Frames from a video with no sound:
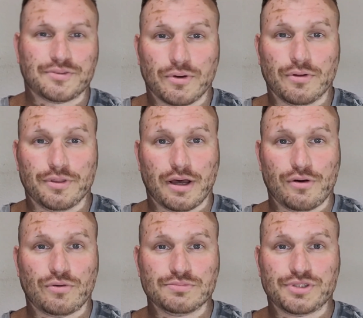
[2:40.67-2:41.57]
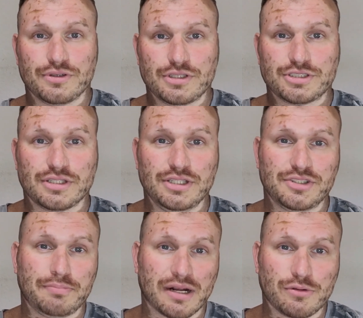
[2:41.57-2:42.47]
So, und darum sollte ich dann
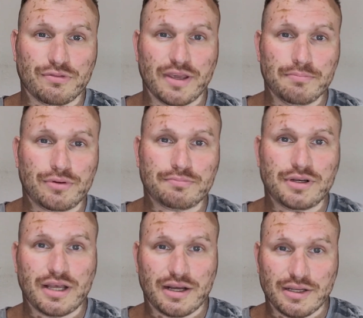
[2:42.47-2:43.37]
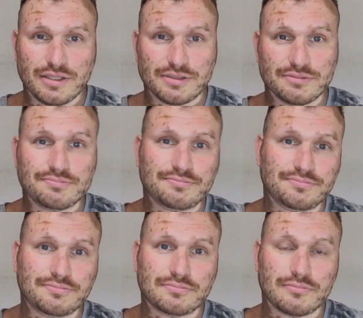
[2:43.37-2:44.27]
diese Baclofen-Pumpe erhalten,
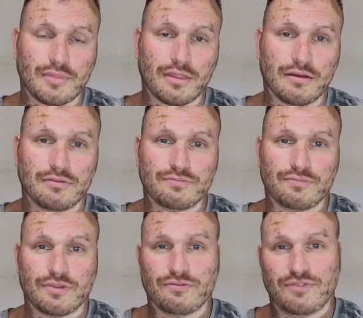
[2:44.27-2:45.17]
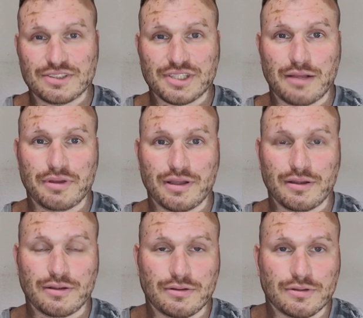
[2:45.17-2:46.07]
was
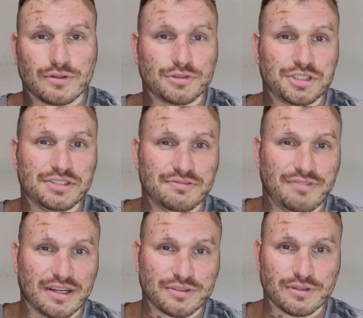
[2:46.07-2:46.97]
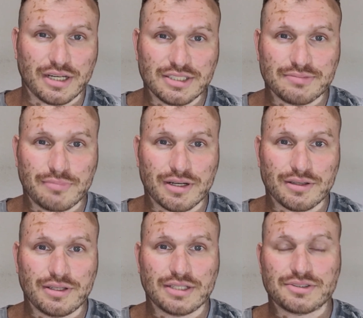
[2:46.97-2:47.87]
aber äh, durch diesen Faktor
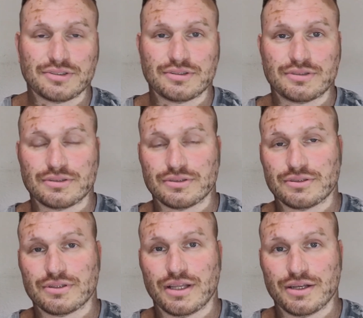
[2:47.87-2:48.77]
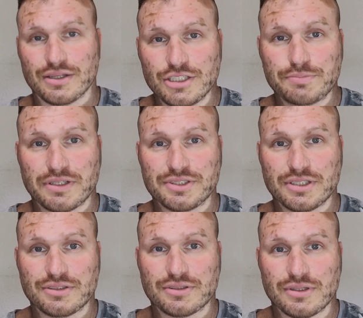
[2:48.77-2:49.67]
13-Mangel jetzt äh, äh, leider nicht
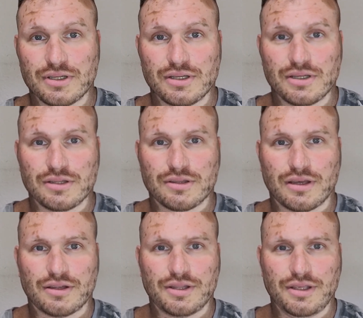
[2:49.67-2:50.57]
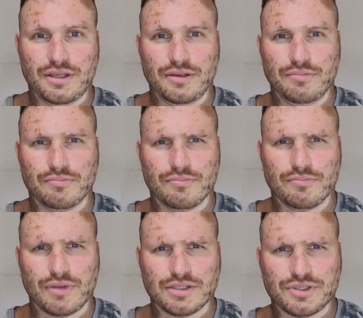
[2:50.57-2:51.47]
passiert, da die
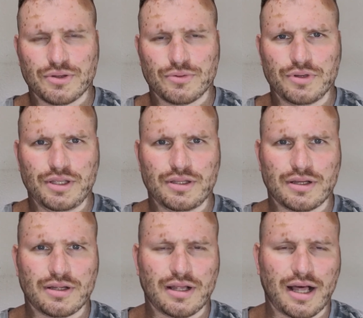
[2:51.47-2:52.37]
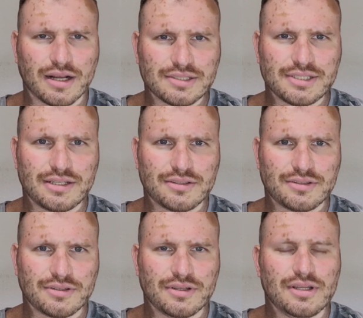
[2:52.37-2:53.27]
Mainzer Uni da Angst
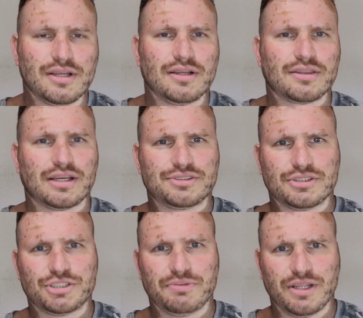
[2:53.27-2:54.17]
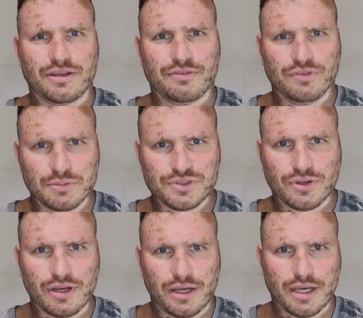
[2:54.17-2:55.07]
hat, dass ich wieder in die
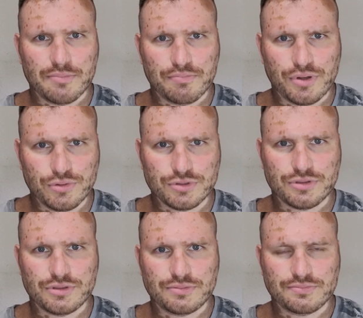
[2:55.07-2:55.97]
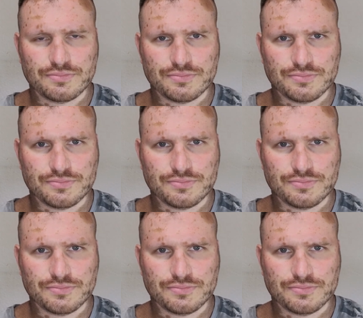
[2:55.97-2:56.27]
Wirbelsäule einblute.